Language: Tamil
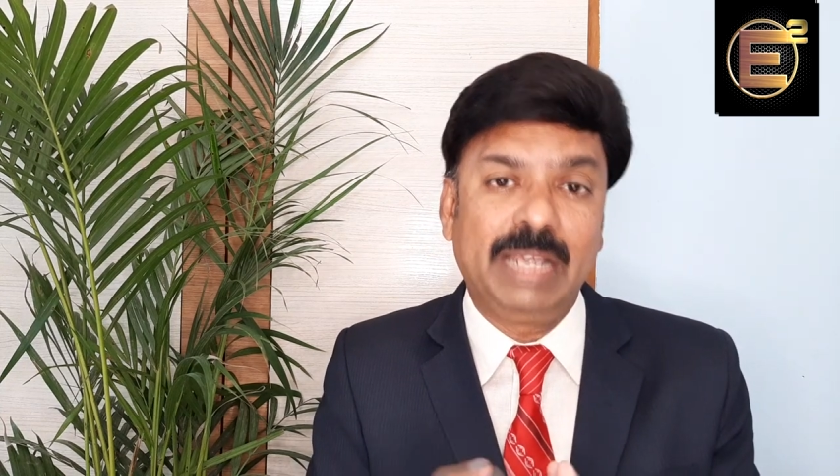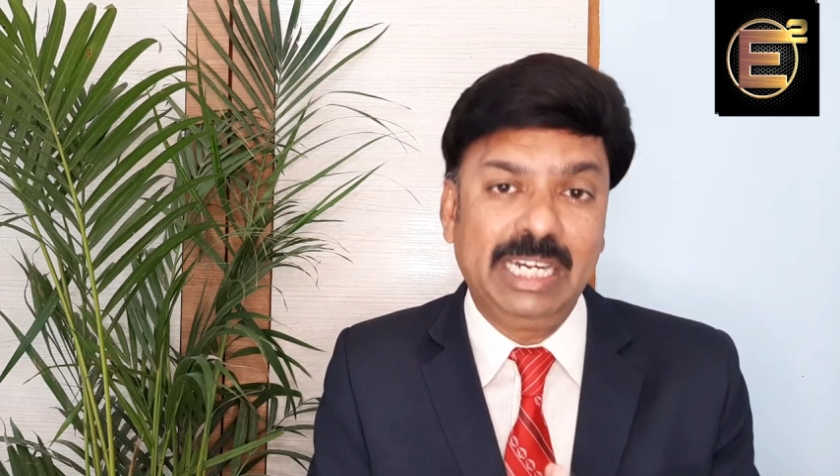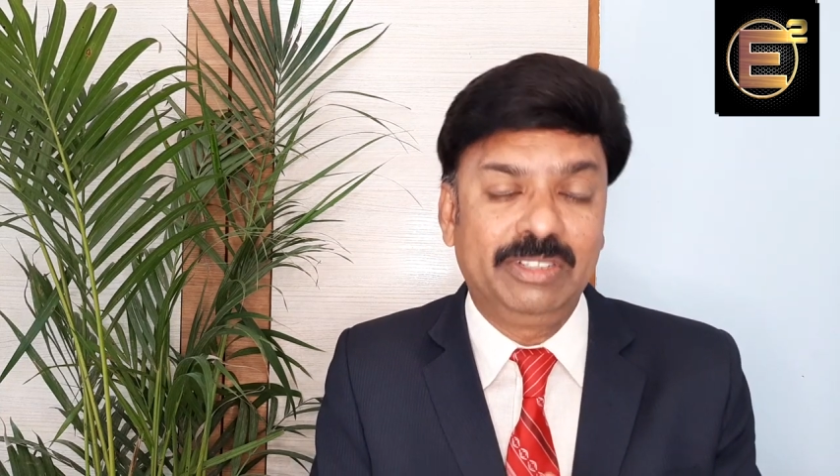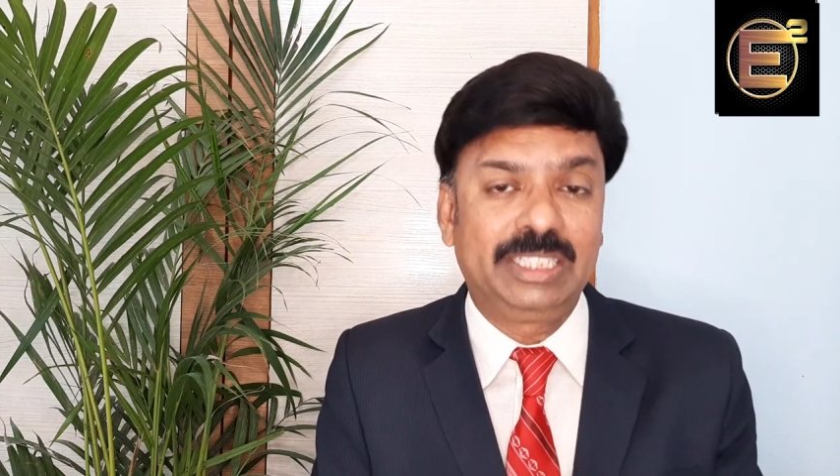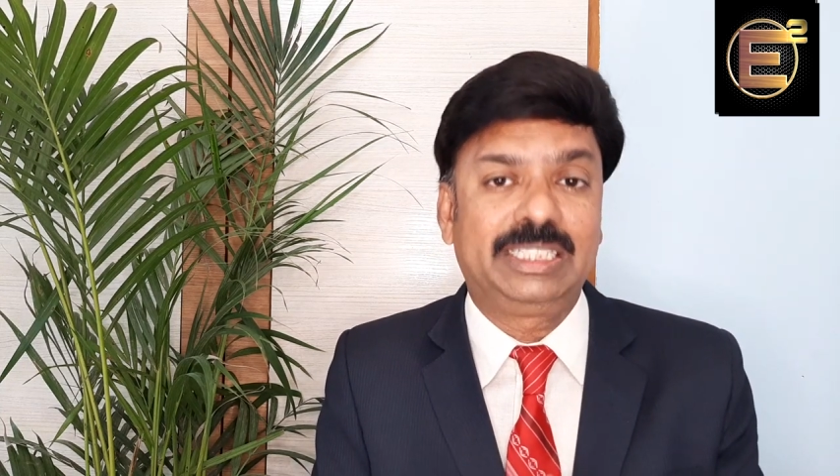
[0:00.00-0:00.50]

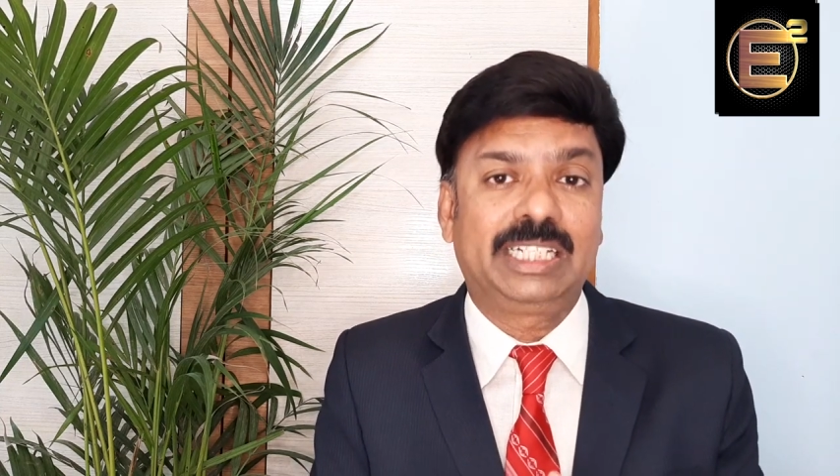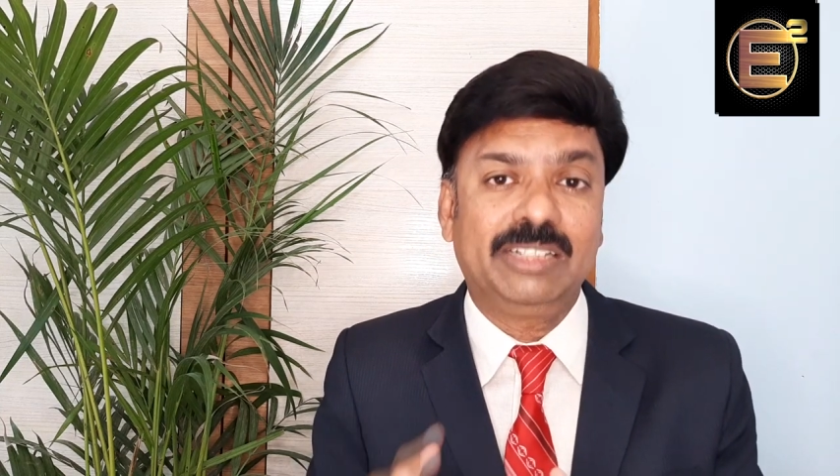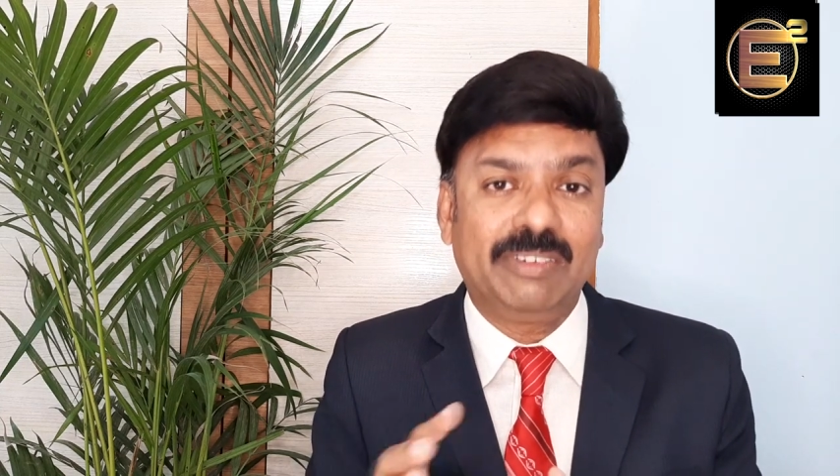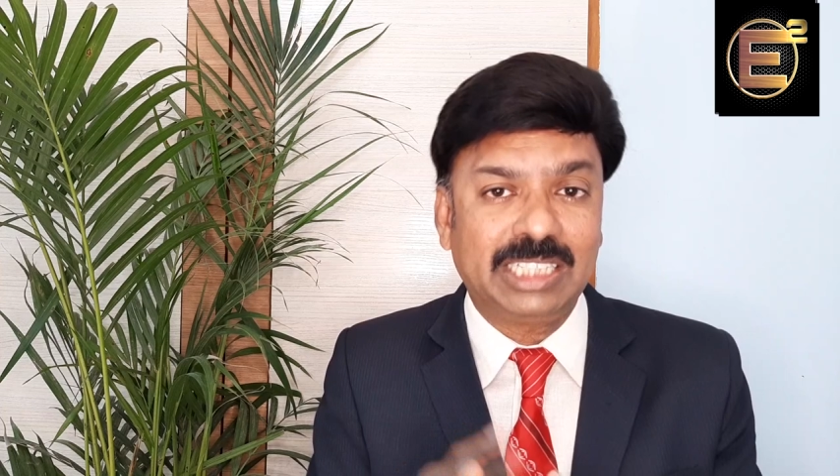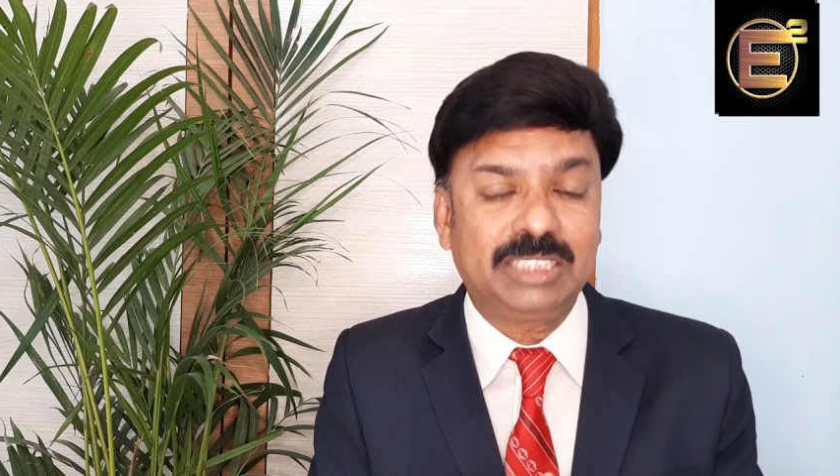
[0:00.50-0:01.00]
மெயில் வந்து
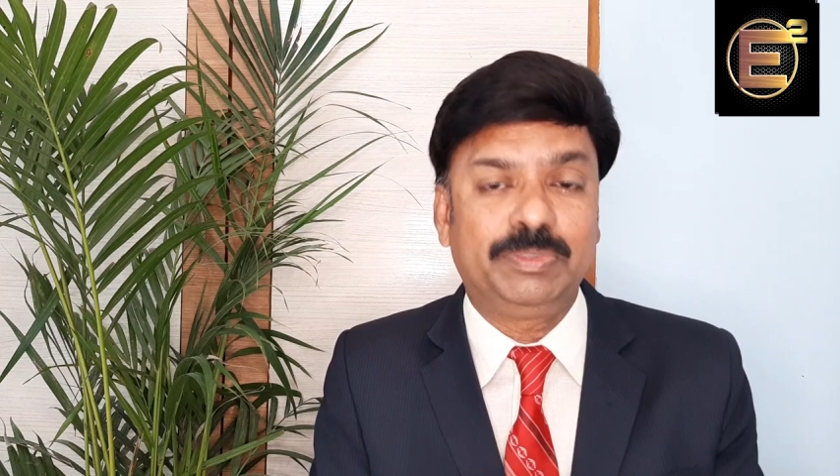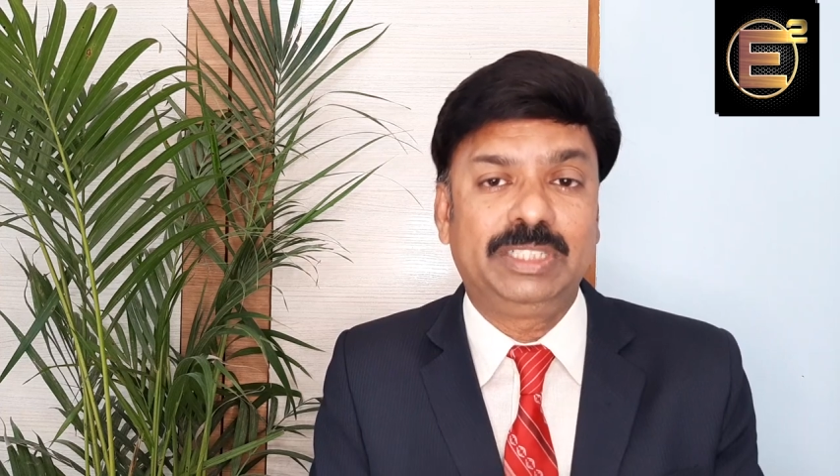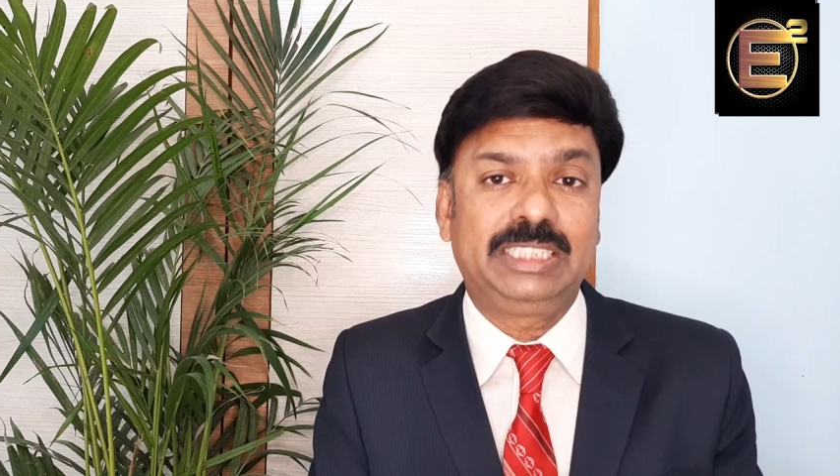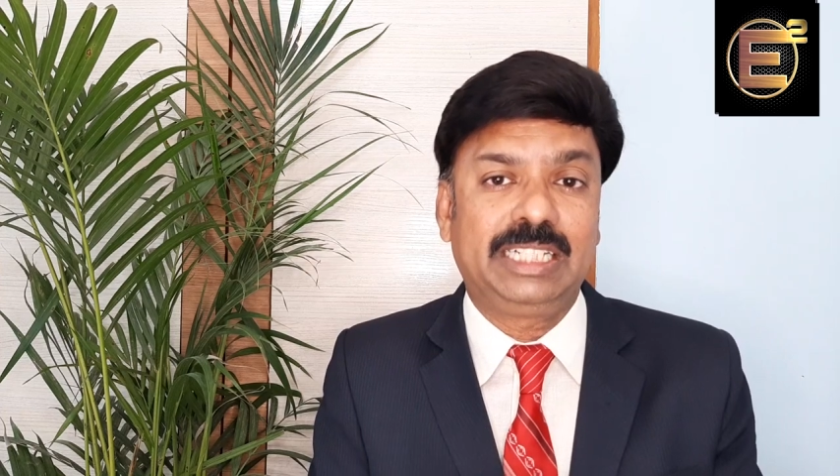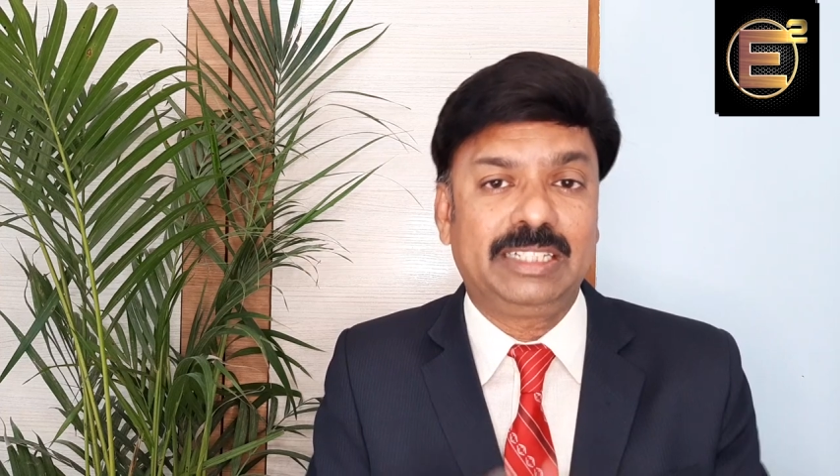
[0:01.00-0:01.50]
சேருதா வாட்ஸ்அப்
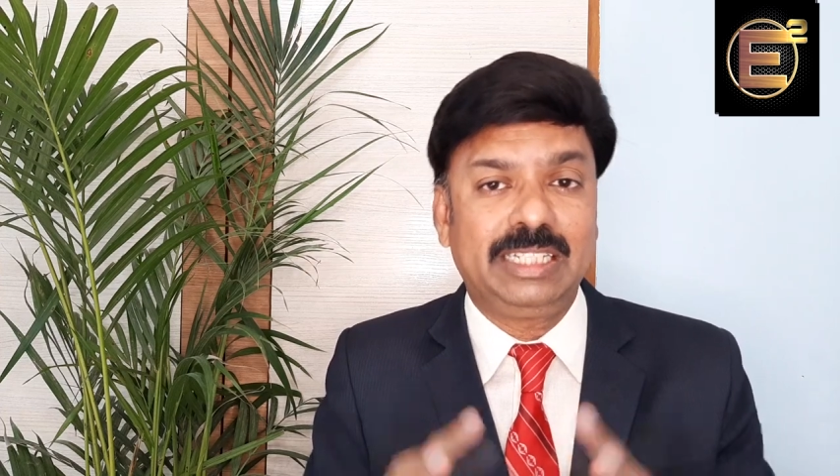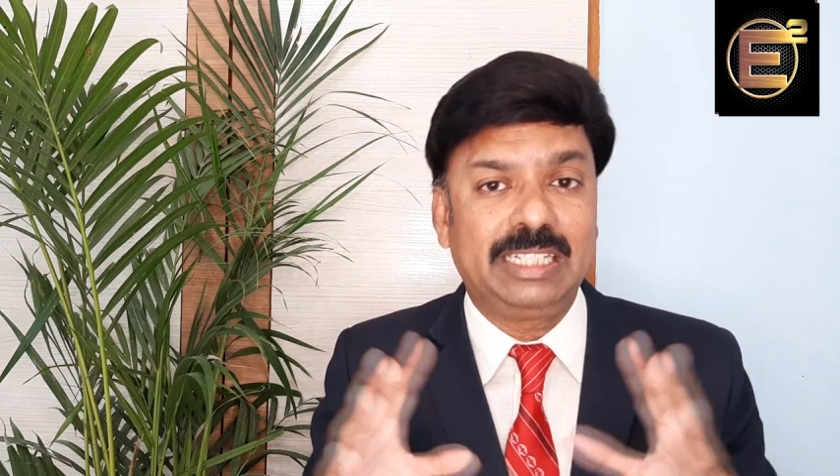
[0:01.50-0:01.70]
வந்து சேருதா